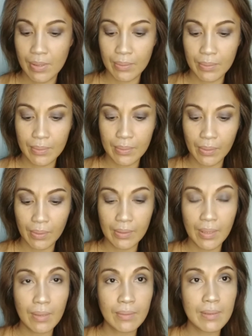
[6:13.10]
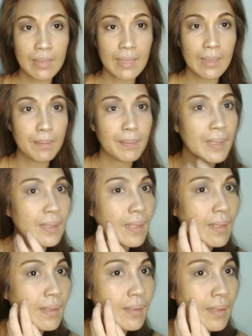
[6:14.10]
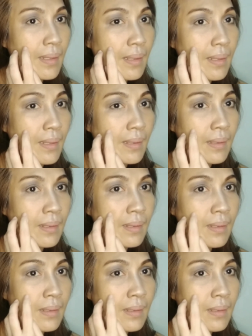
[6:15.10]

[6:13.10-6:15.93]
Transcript: So, konting conceal pa ng aking